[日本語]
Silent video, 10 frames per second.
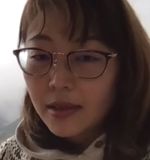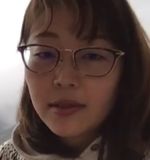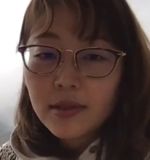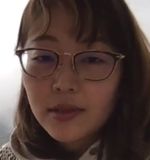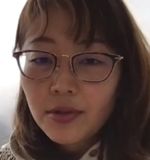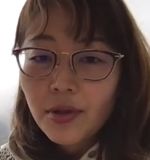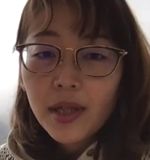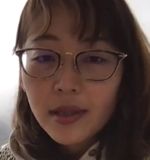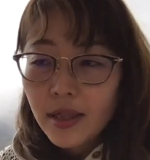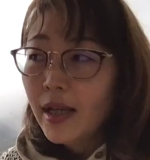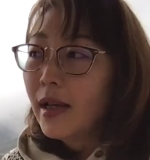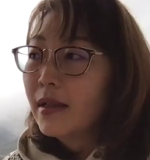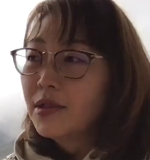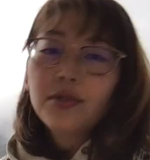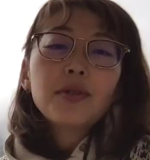それって
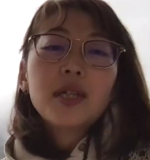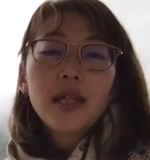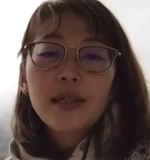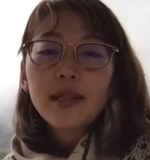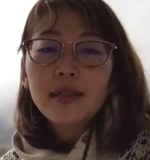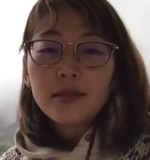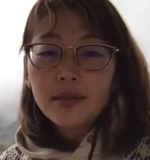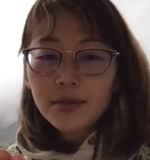ちょっと危険なんですよ。